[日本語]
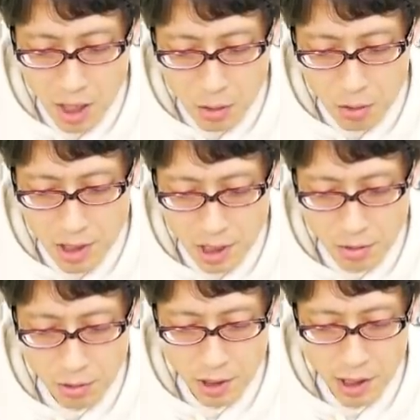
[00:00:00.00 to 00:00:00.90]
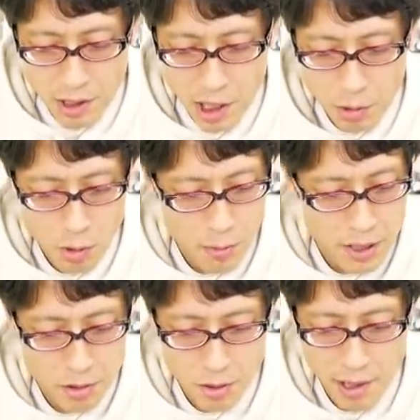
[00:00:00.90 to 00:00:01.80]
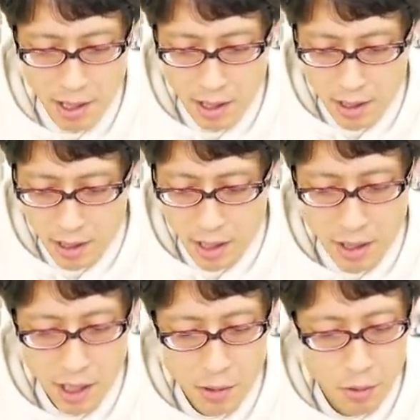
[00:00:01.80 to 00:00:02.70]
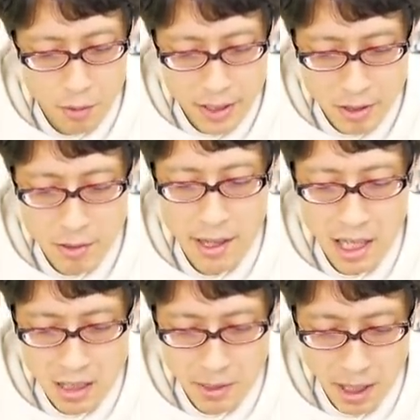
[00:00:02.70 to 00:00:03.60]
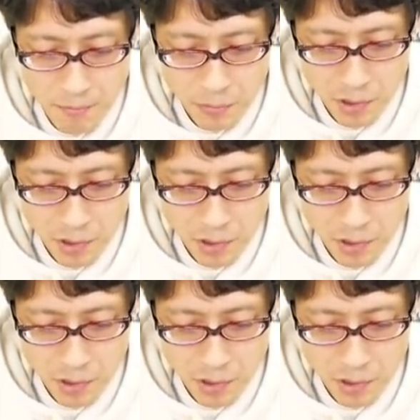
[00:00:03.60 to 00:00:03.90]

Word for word: ろく市が揃って会見を表明するのは、えー、見解を表明するのは初めて。